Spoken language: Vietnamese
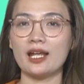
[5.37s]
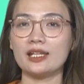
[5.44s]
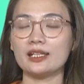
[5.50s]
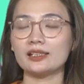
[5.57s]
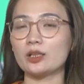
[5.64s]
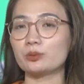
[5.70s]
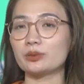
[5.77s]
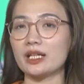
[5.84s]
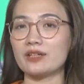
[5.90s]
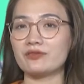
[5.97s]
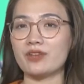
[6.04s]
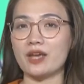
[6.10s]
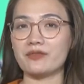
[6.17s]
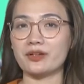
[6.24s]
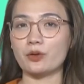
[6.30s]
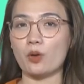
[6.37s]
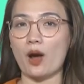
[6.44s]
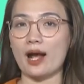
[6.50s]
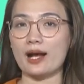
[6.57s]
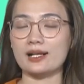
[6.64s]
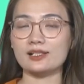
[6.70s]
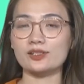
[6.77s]
Những thông tin về văn
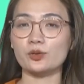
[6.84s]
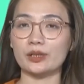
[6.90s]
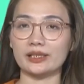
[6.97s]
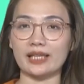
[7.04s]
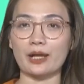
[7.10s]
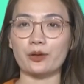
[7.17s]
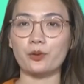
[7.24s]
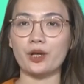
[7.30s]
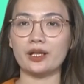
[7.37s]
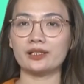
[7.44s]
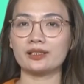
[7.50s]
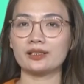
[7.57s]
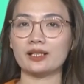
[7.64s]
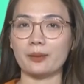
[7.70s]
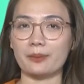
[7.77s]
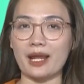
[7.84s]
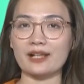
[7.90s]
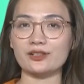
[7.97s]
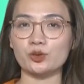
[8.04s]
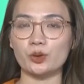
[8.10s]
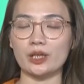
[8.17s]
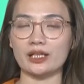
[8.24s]
hóa, du lịch Thái Nguyên, cẩm nang
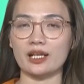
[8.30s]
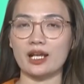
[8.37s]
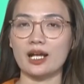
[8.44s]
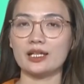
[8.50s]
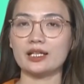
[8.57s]
du lịch,